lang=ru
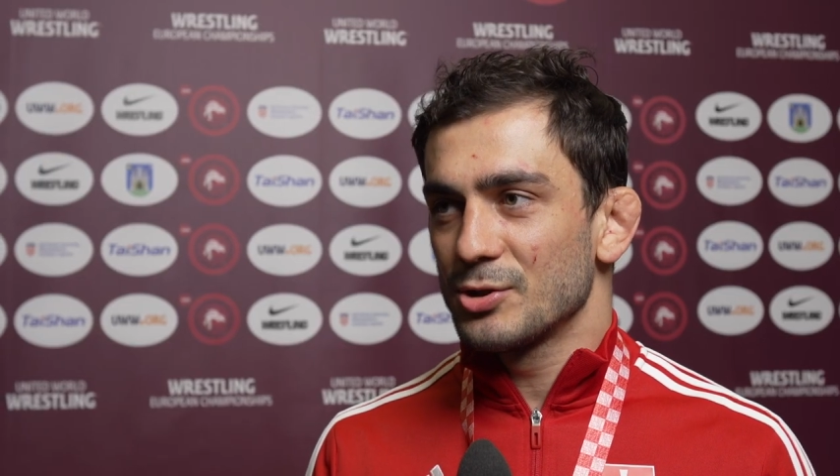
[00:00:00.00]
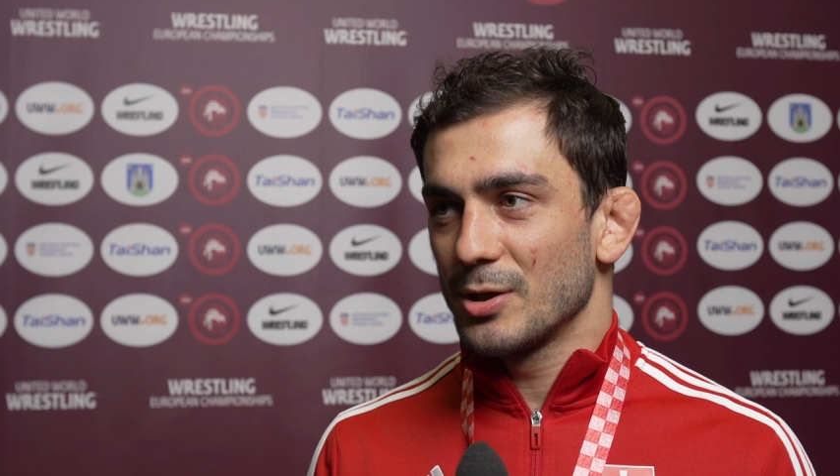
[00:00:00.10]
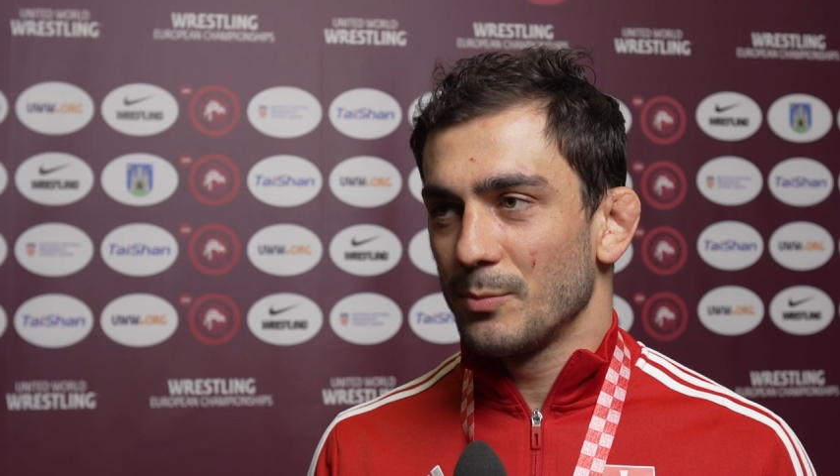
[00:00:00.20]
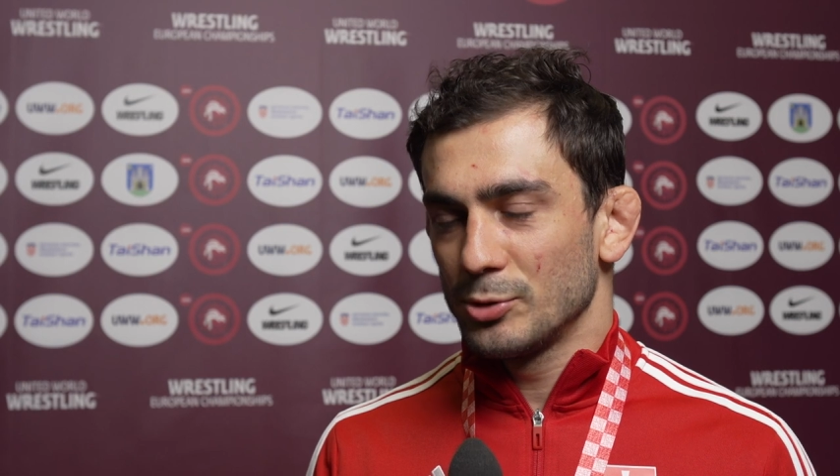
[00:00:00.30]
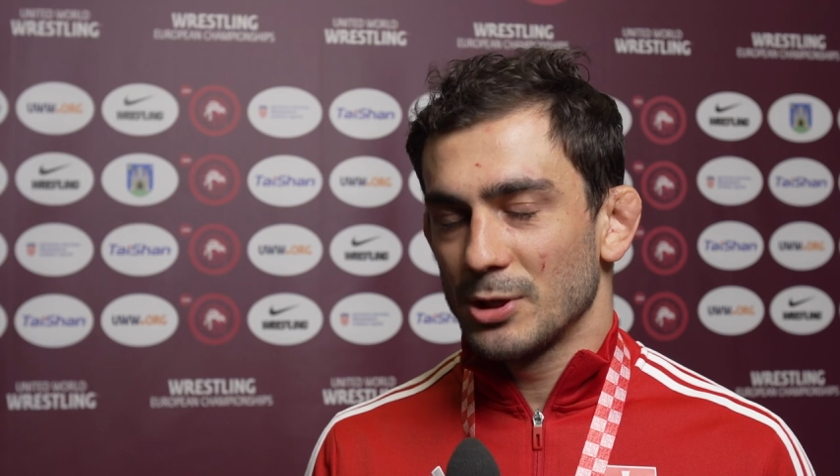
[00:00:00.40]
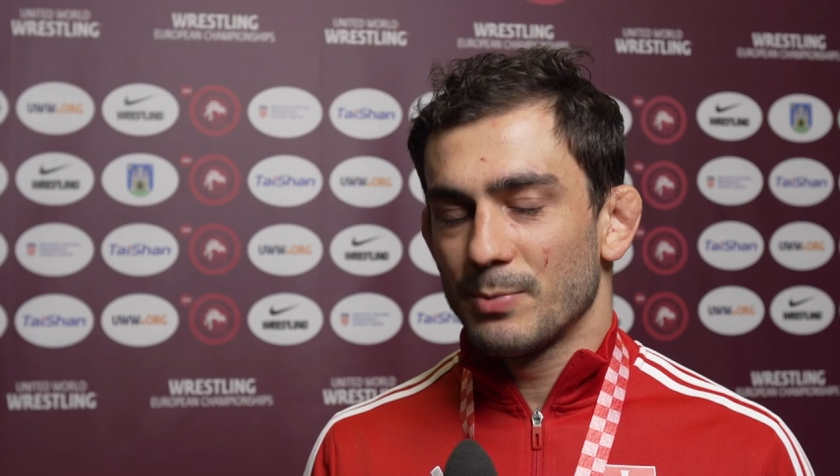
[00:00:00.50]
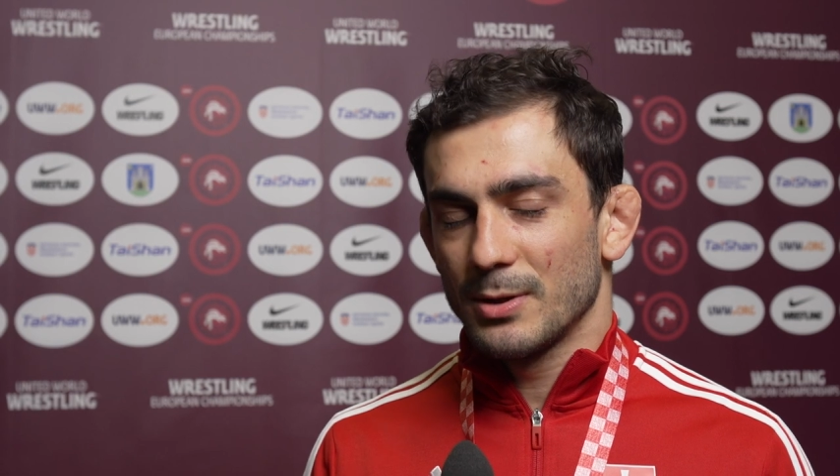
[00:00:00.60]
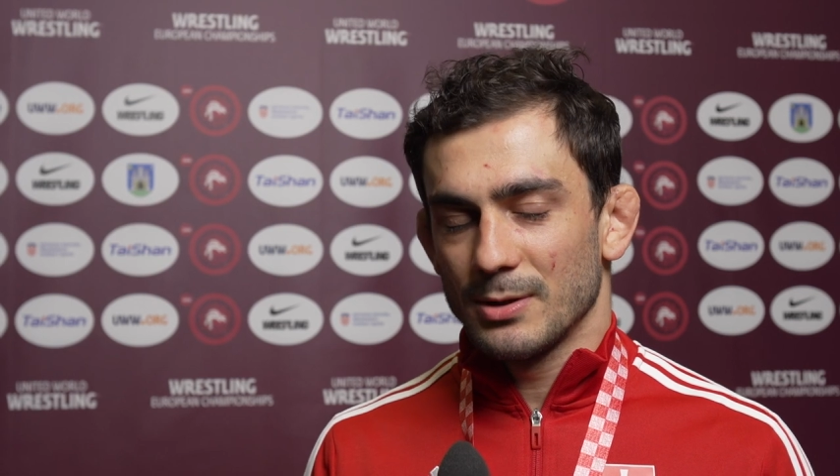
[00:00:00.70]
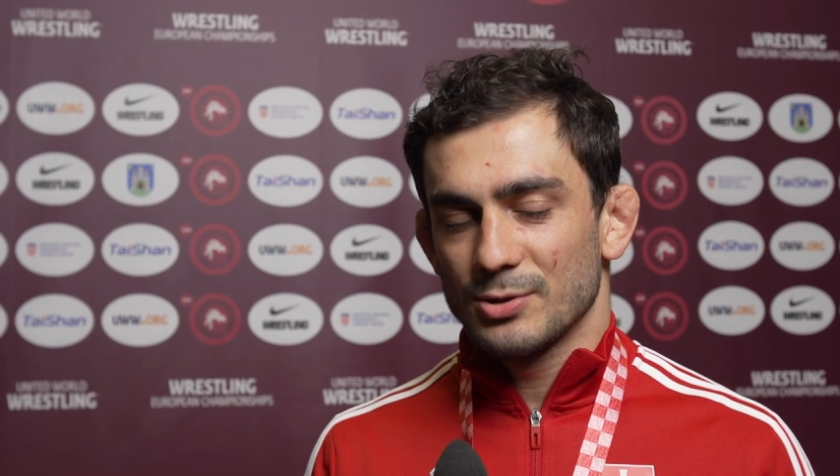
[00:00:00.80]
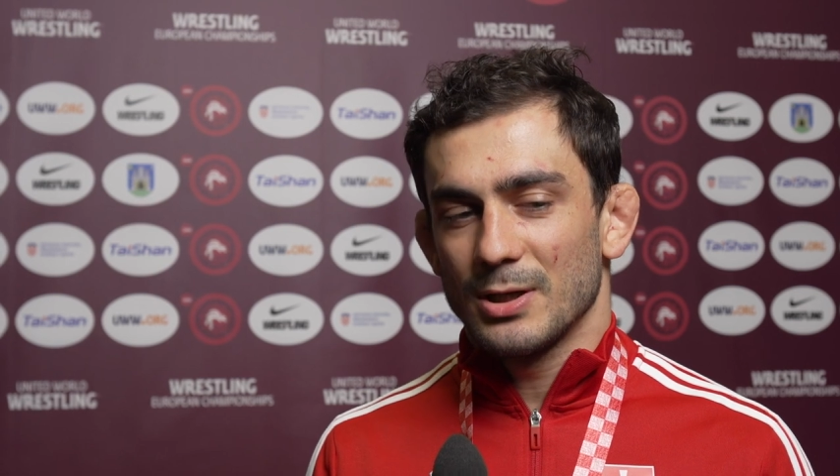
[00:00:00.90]
же работать,
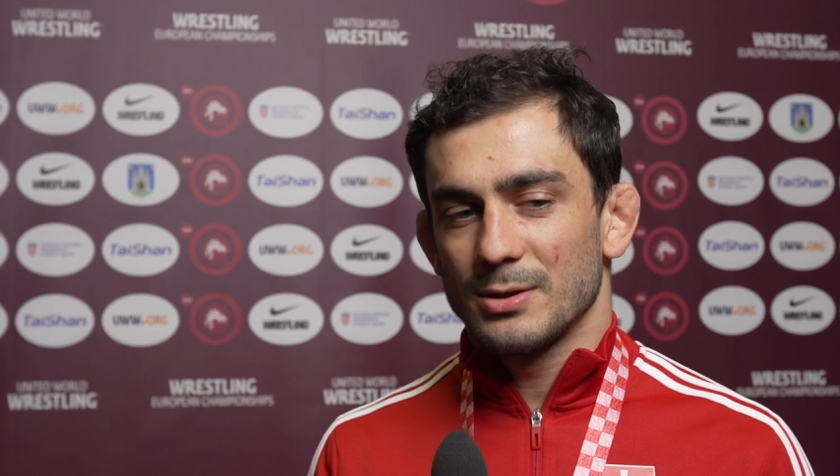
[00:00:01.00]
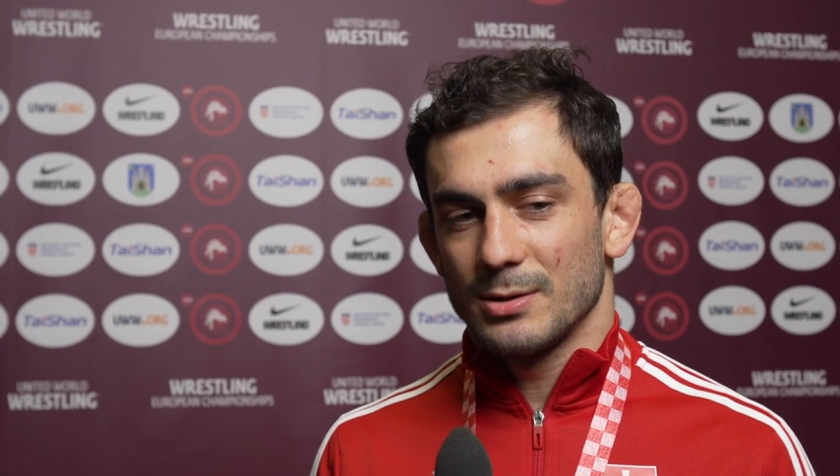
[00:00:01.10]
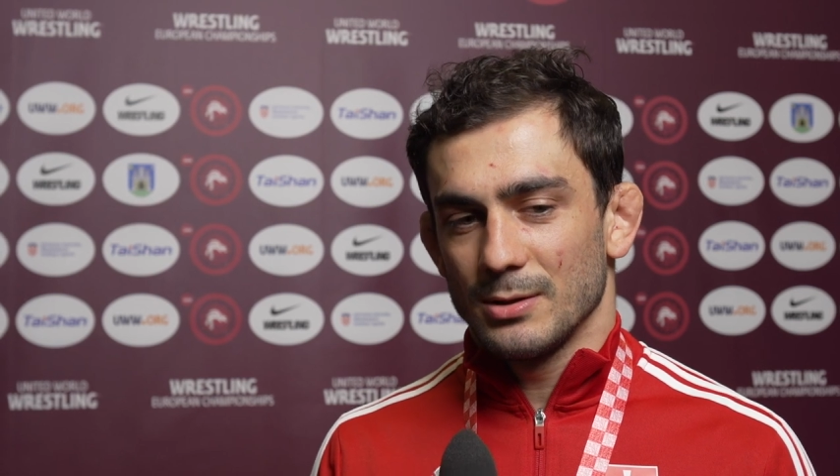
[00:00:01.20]
продолжать